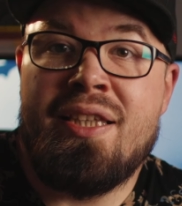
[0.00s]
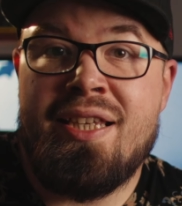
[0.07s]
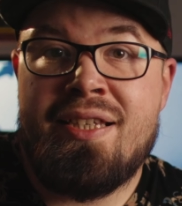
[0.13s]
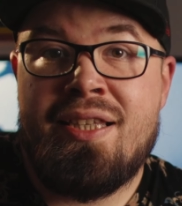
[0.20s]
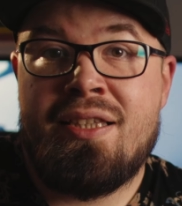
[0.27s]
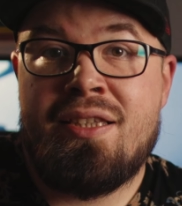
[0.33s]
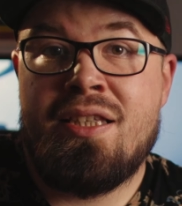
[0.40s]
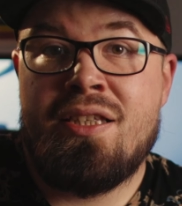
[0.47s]

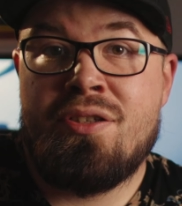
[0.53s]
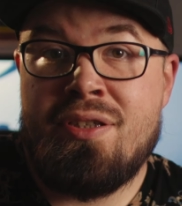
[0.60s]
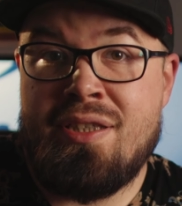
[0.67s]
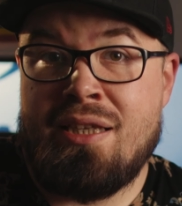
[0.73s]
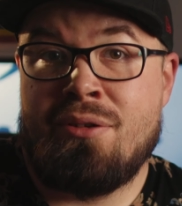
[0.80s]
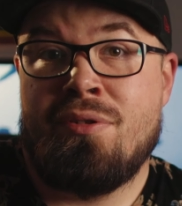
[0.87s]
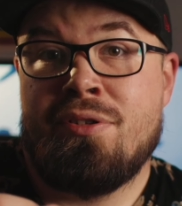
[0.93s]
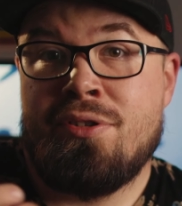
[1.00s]
Niestety
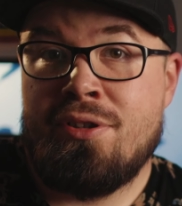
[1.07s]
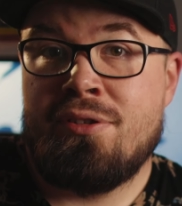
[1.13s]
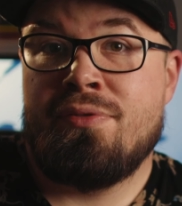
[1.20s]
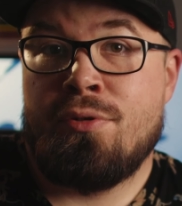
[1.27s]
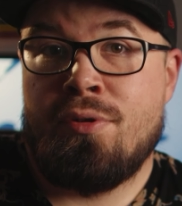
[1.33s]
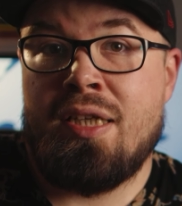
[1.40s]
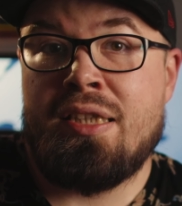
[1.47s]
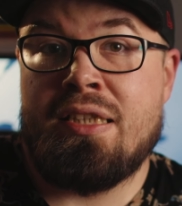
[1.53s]
zostały one
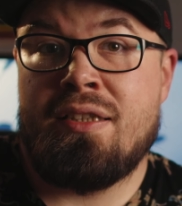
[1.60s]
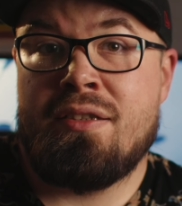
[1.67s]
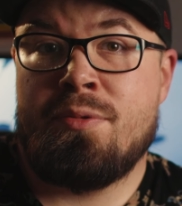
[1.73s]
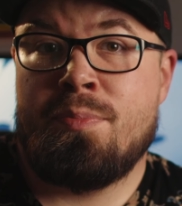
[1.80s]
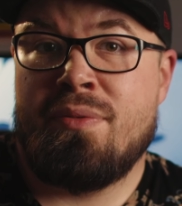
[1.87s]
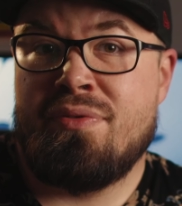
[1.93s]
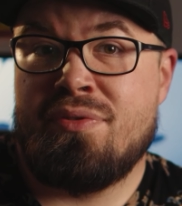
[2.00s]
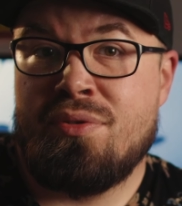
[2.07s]
odwołane z
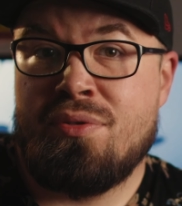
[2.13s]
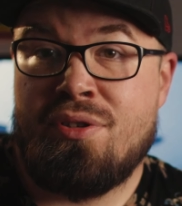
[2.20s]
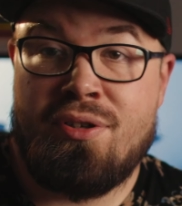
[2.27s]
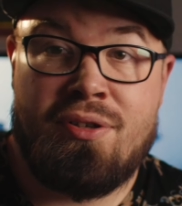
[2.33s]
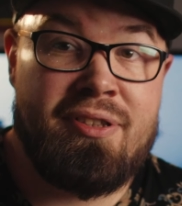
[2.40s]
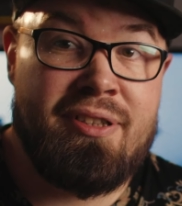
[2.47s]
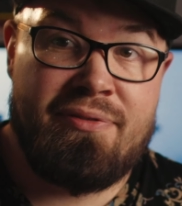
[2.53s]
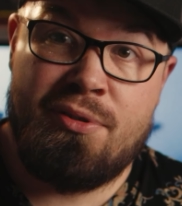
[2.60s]
powodu
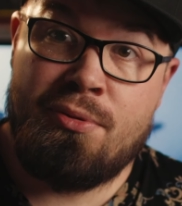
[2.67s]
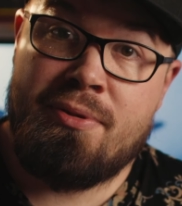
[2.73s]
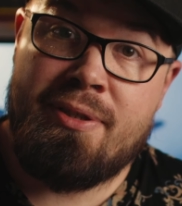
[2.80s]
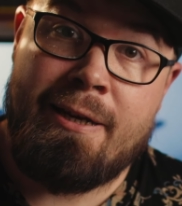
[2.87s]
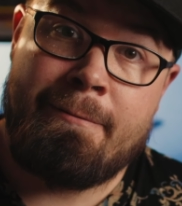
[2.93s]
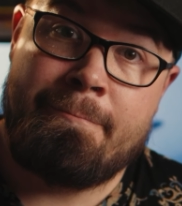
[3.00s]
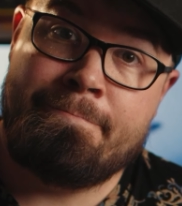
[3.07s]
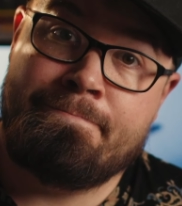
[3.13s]

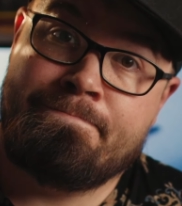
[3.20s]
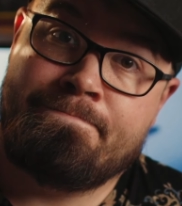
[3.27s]
koronawirusa